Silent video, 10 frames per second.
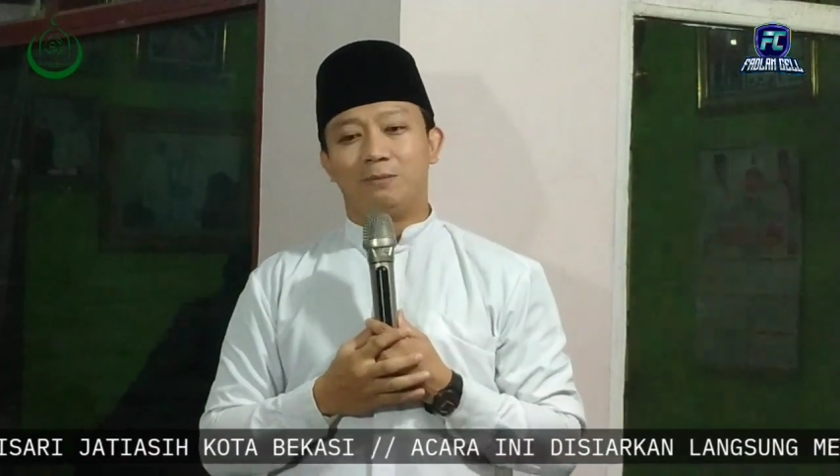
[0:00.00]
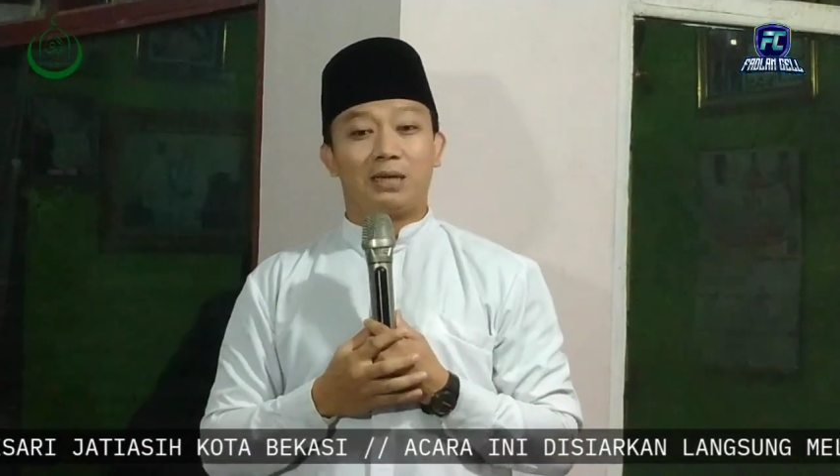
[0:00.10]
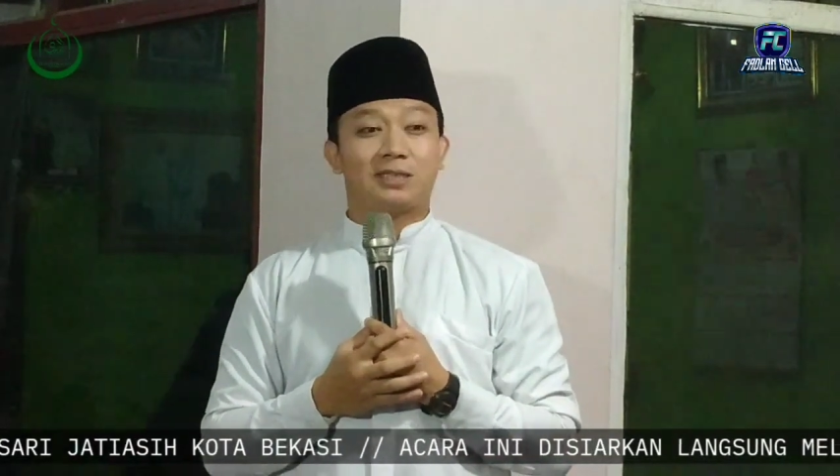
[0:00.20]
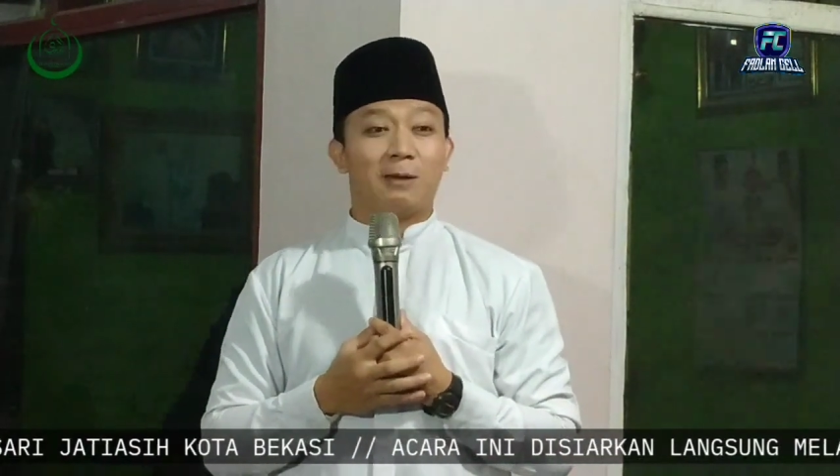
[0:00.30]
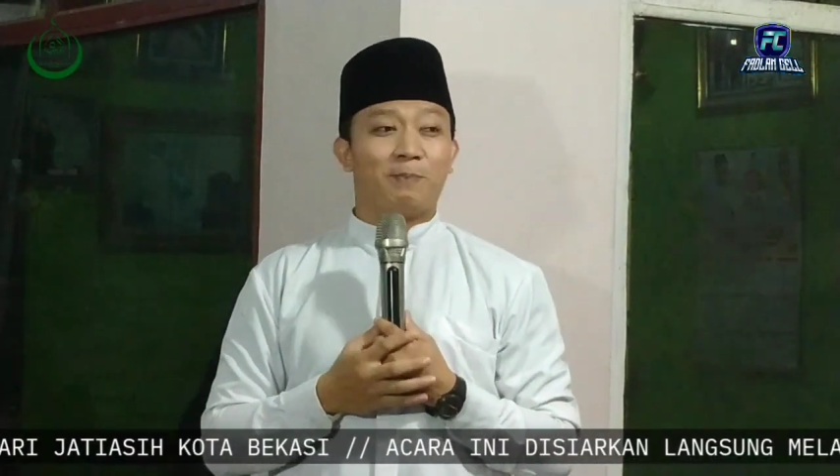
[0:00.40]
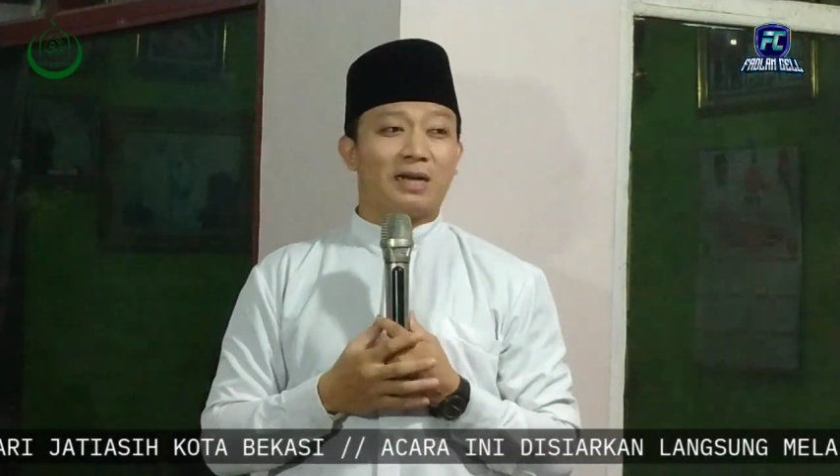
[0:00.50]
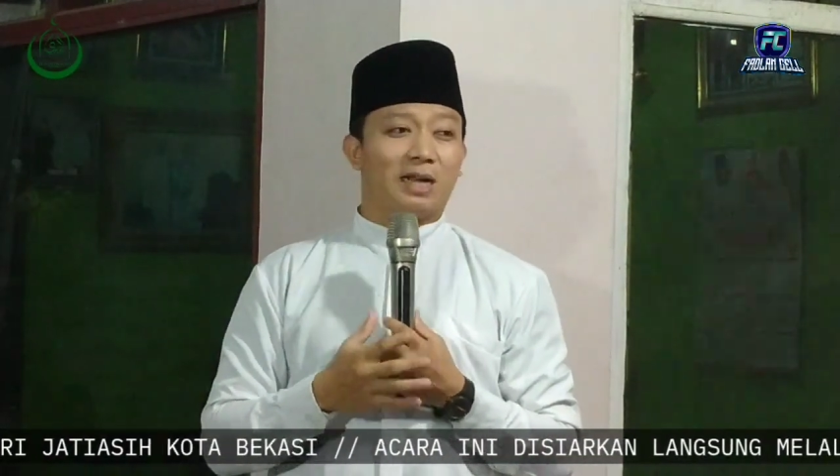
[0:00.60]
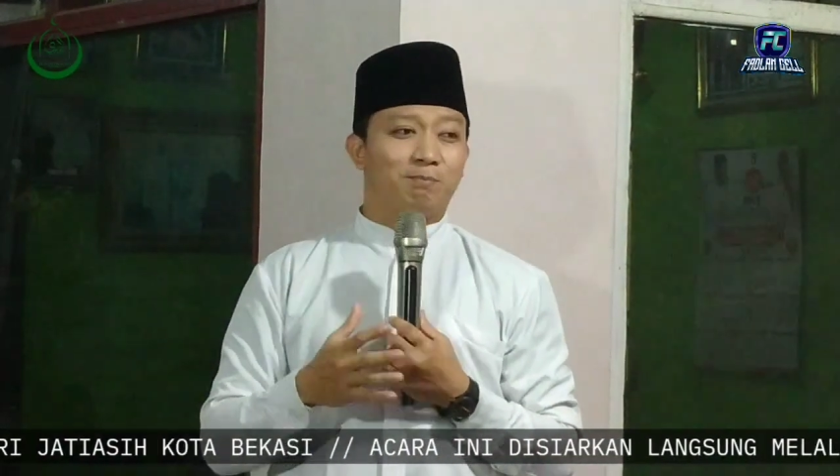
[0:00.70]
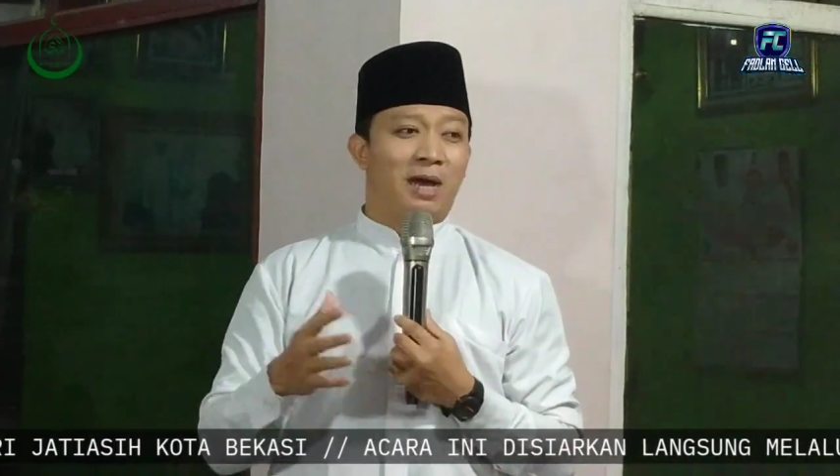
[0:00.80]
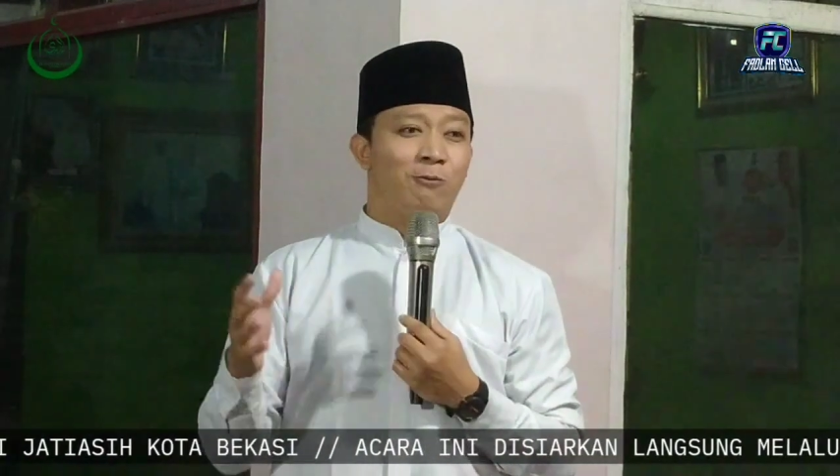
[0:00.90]

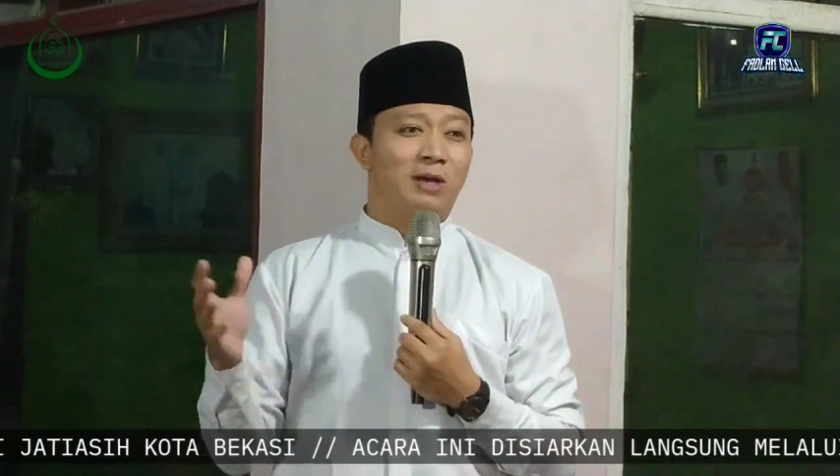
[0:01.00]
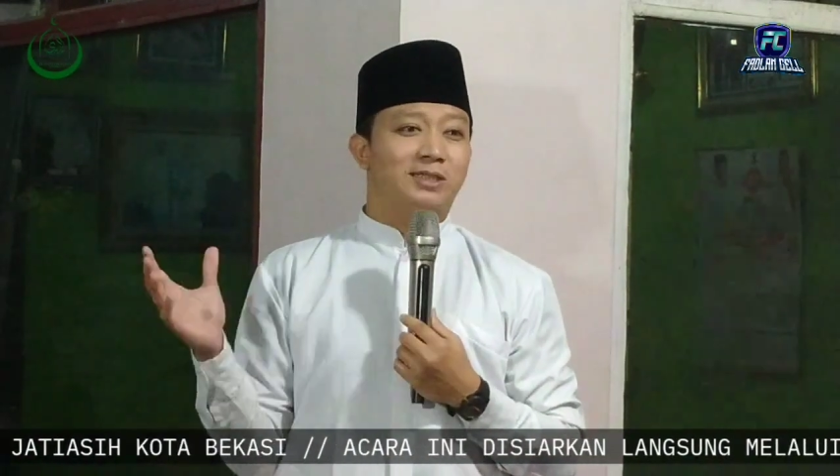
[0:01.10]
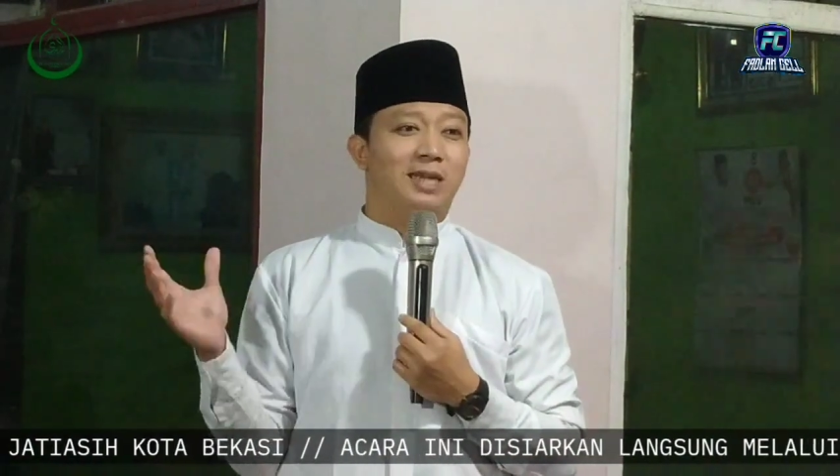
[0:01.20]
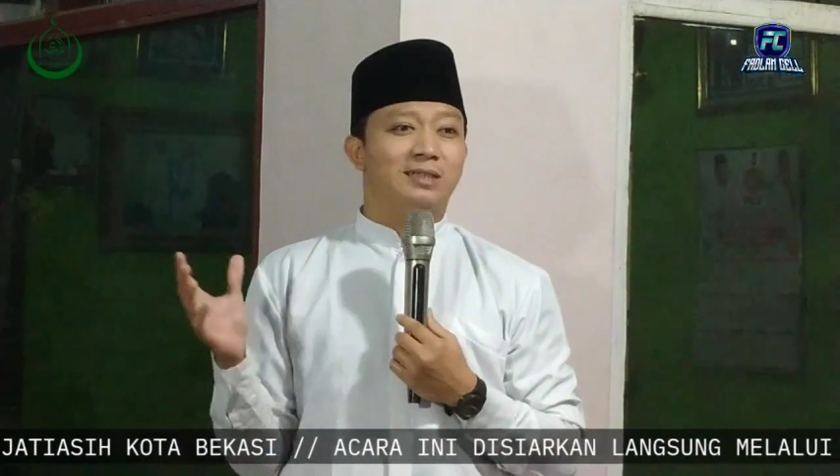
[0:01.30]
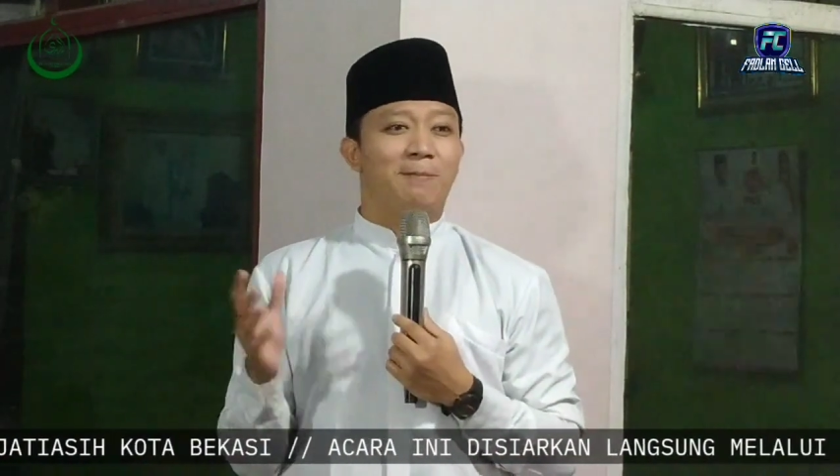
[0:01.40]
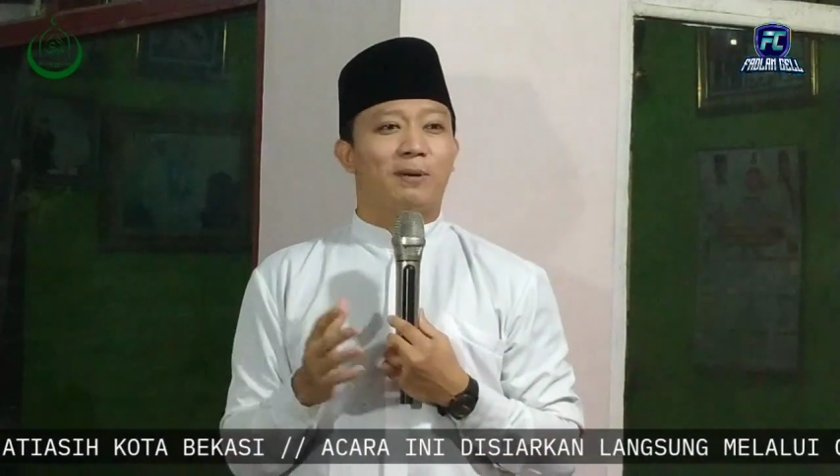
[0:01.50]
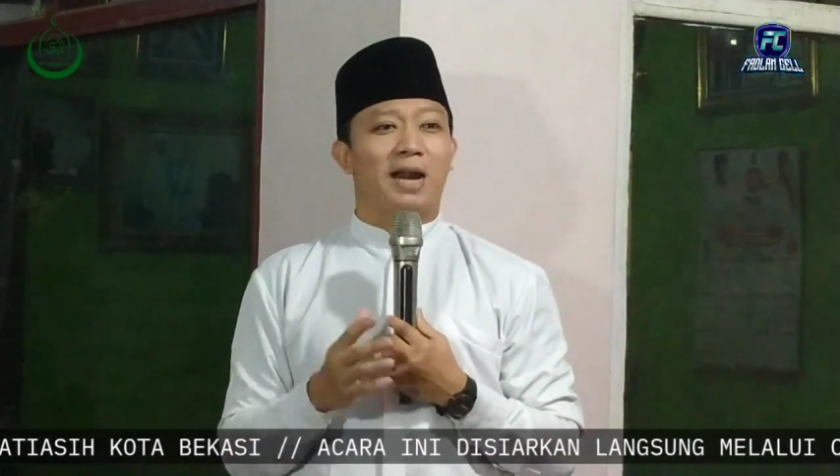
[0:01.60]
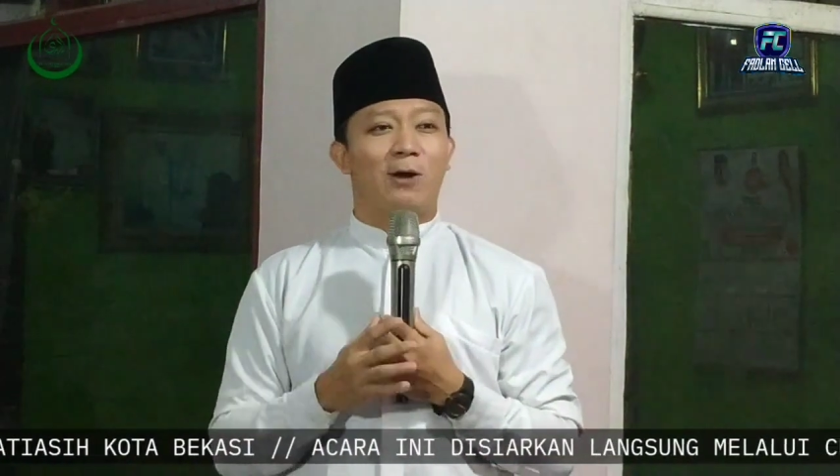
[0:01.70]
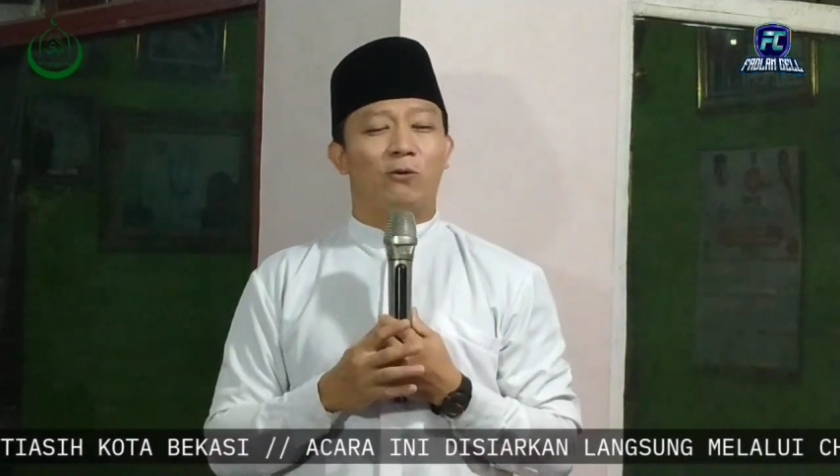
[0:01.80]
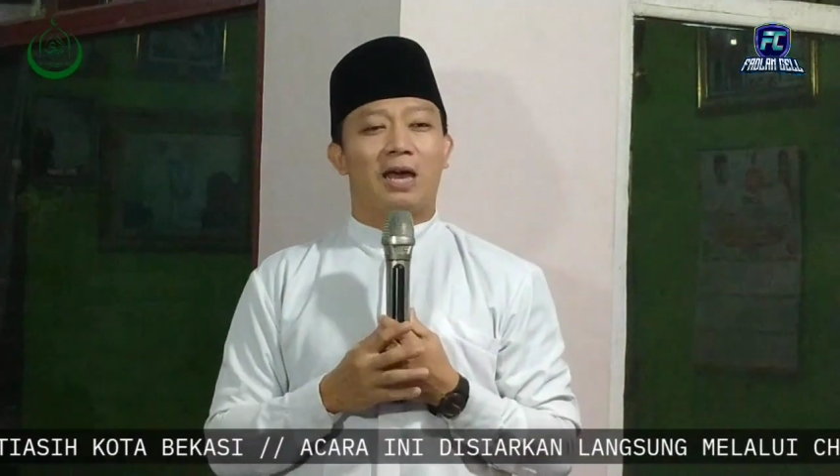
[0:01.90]
Bersepakat bahwasanya
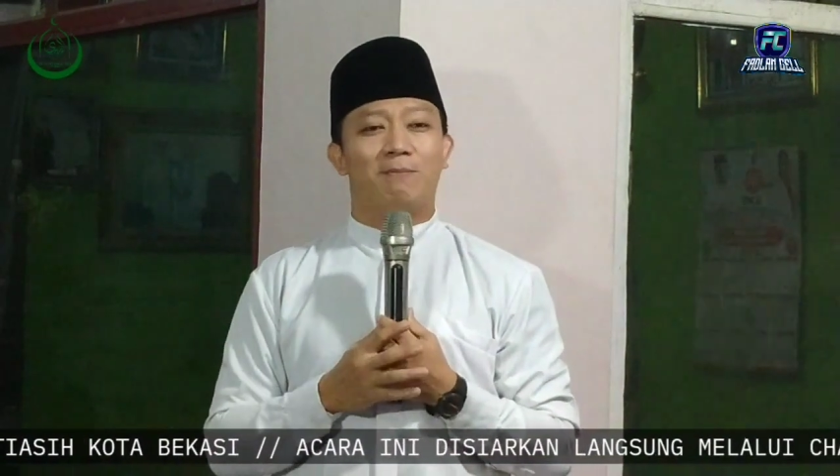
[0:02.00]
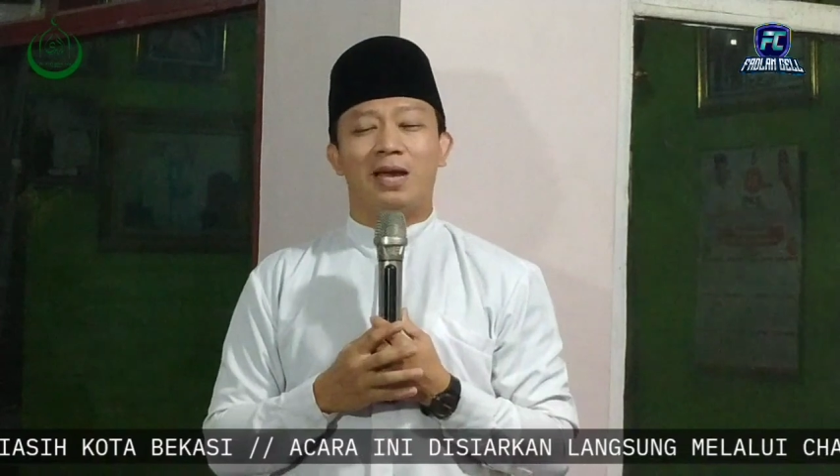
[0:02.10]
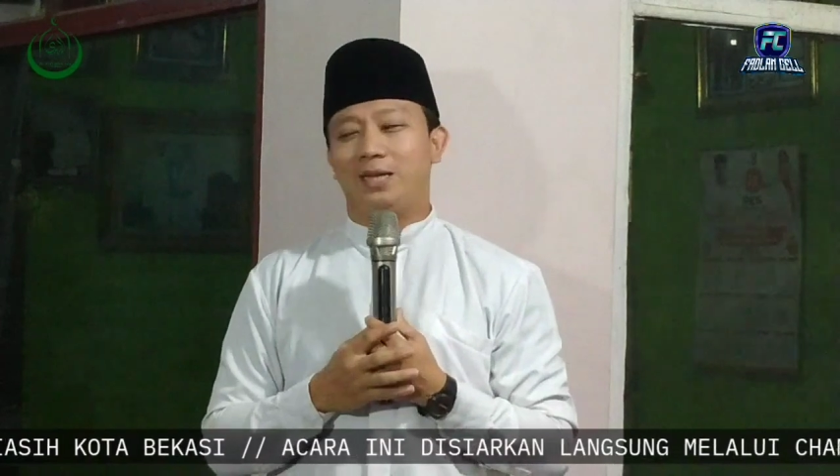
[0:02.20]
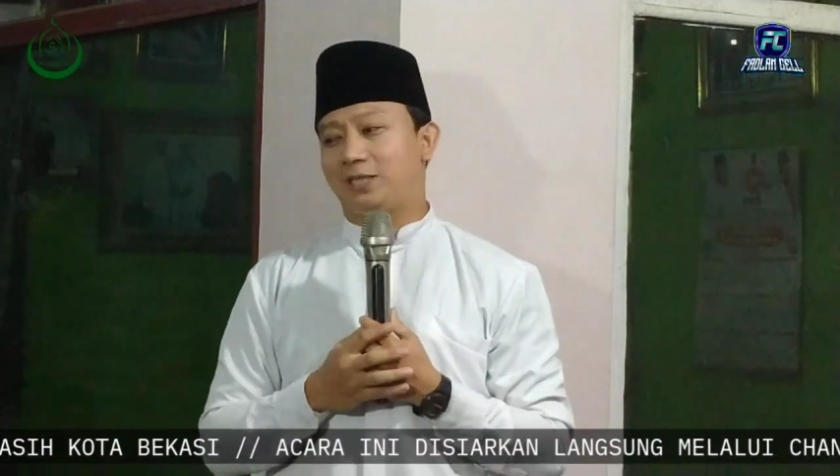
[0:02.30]
para ulama